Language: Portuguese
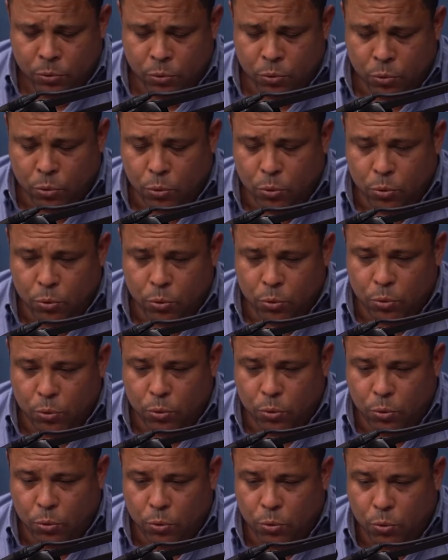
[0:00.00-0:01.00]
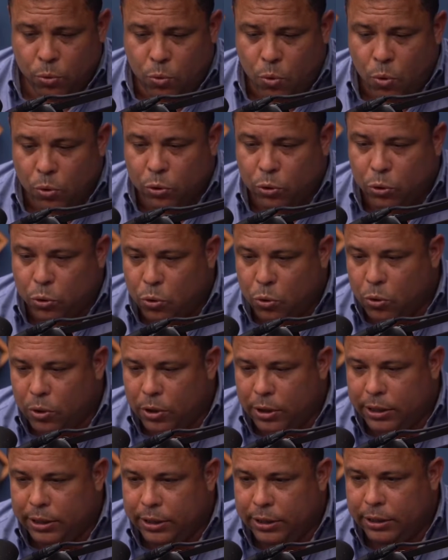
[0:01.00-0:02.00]
o, o, o
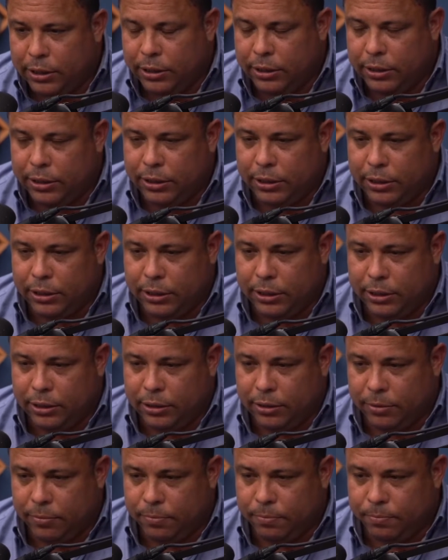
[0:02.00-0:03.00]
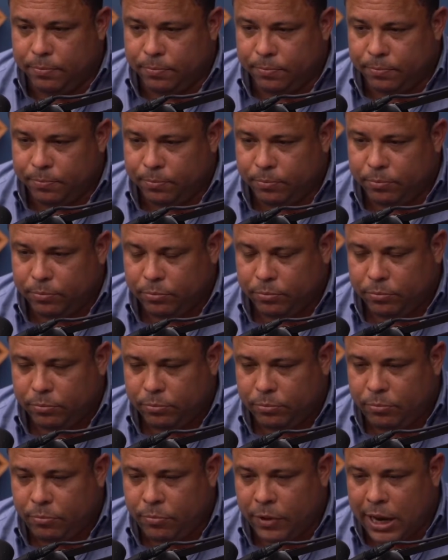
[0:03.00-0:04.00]
controle e
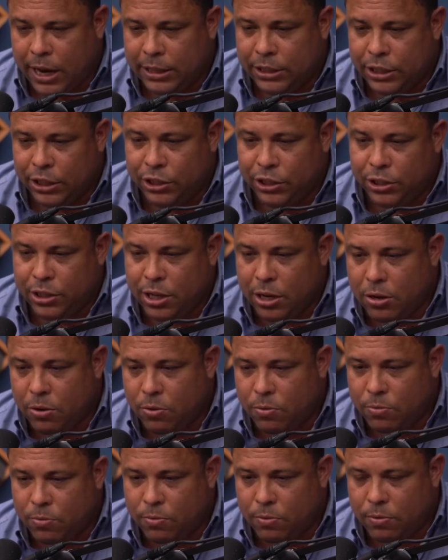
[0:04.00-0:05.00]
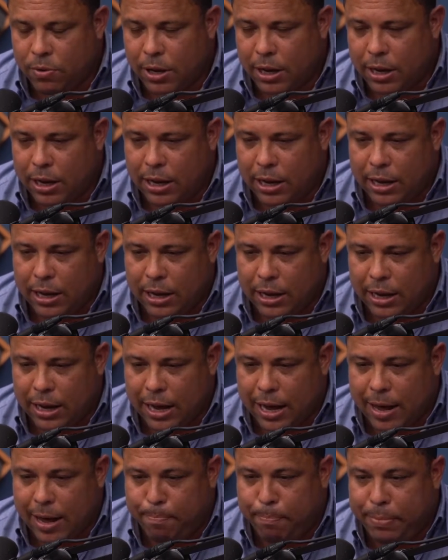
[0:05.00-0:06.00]
a gestão, a,
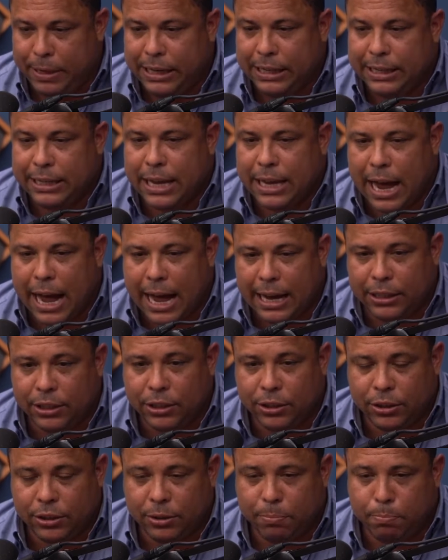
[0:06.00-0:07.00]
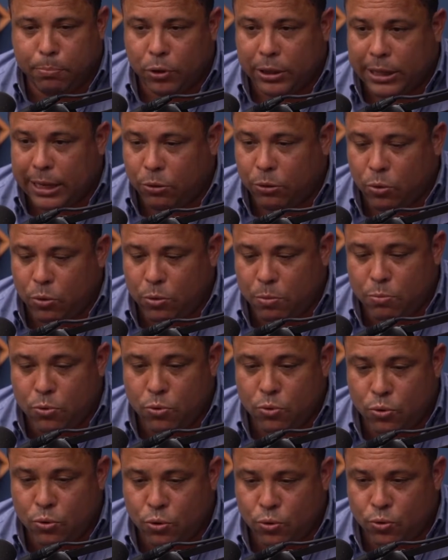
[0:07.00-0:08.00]
a, habilidade de botar todo
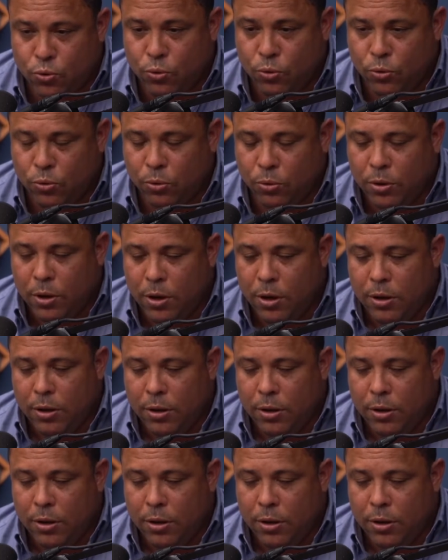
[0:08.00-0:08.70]
mundo junto,